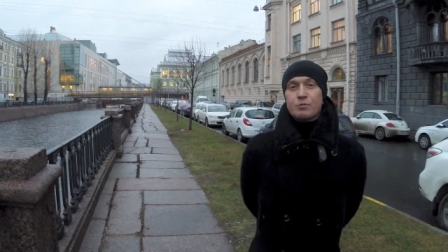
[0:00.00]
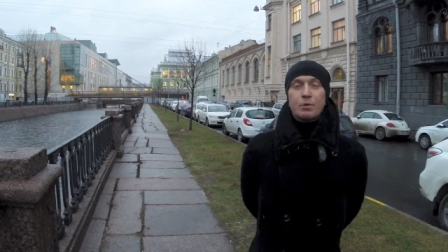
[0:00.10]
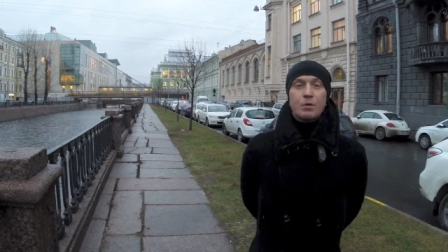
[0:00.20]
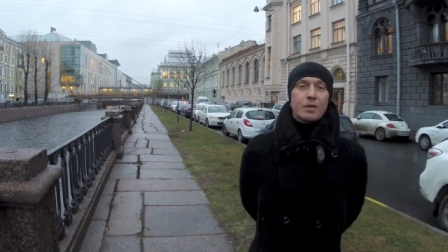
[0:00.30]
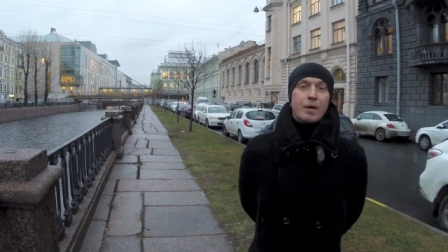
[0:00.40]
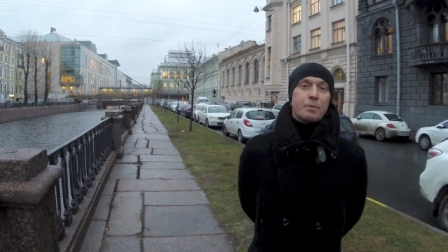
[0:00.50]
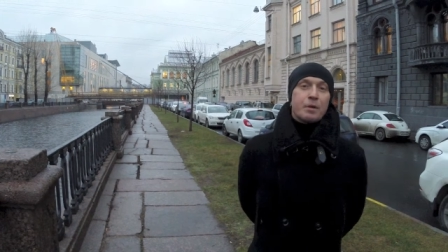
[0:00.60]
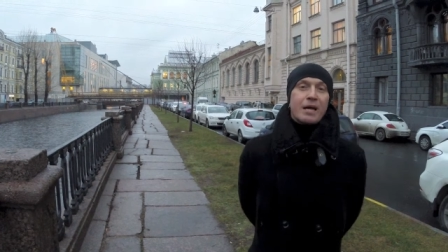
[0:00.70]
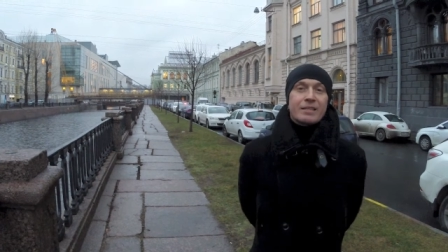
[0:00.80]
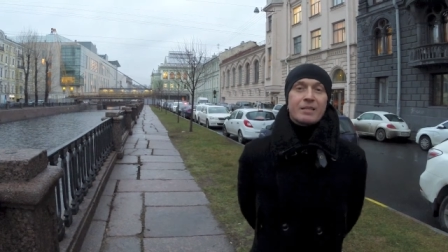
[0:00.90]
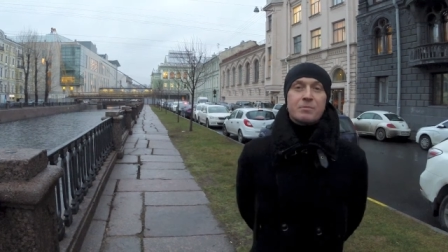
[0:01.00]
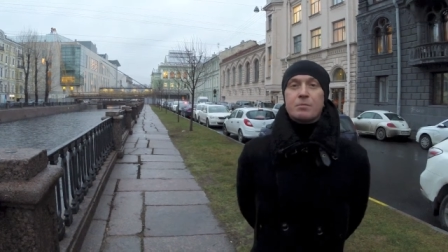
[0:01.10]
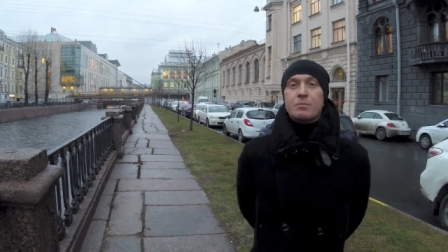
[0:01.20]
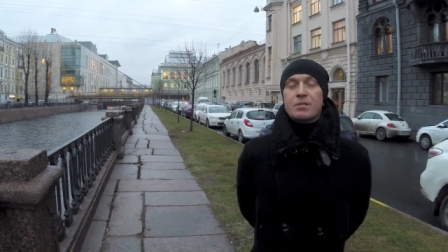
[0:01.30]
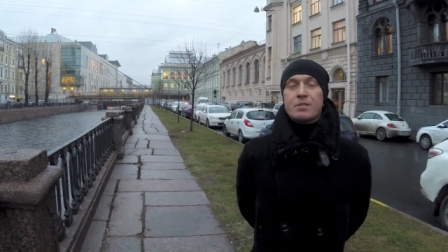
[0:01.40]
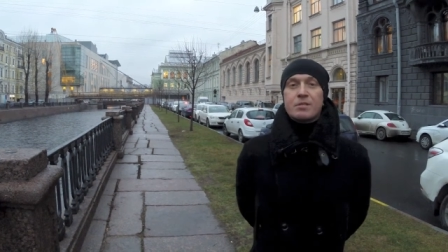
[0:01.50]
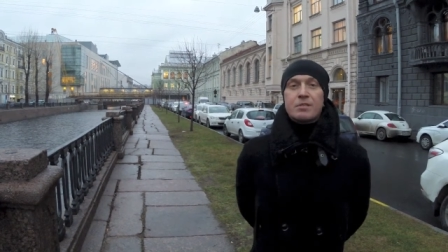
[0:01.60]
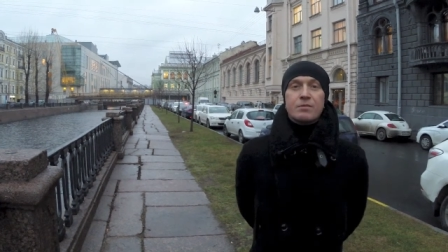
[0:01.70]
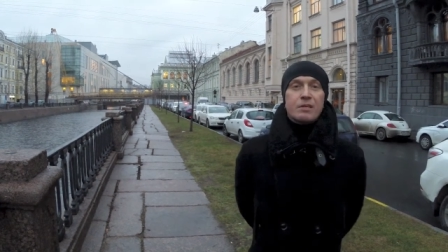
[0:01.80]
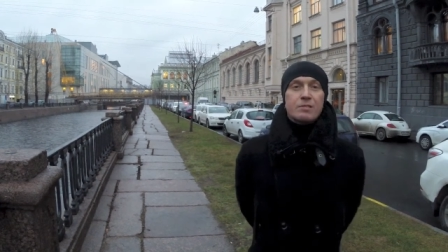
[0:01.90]
был оператором
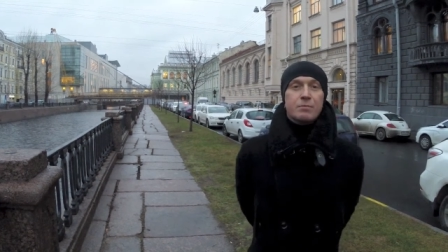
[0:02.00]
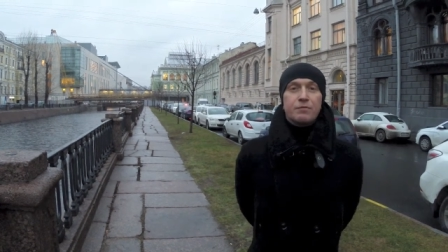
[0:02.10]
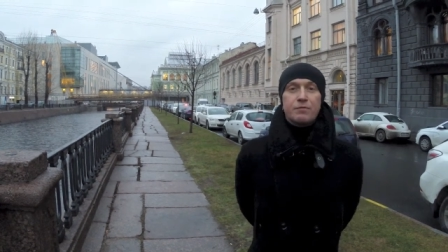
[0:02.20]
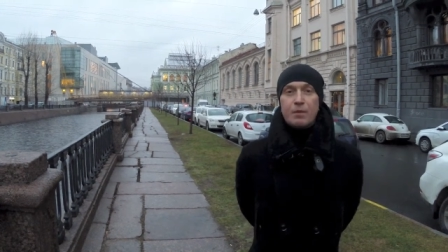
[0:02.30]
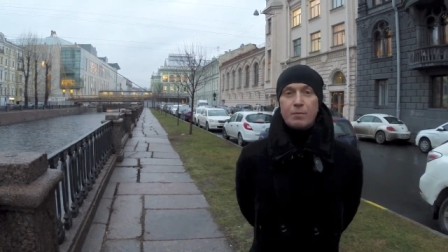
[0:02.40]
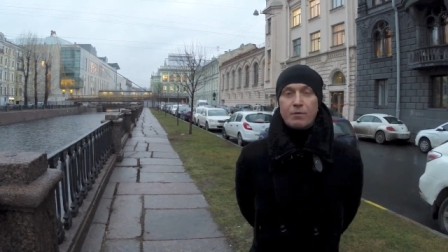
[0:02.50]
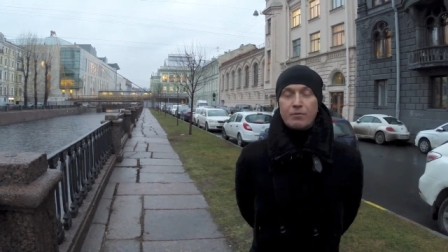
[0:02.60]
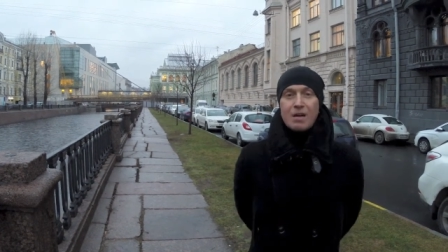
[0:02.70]
78 фильмов,